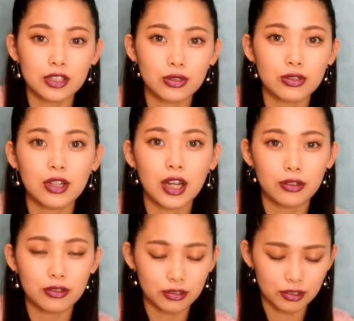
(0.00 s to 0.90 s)
色が良
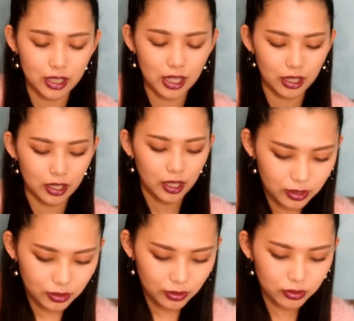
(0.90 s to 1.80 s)
くって
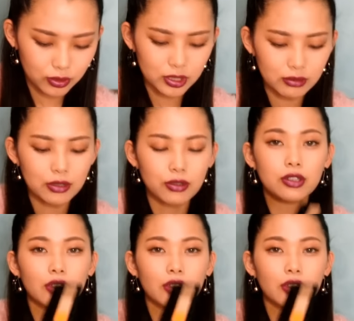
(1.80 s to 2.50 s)
今年はこういう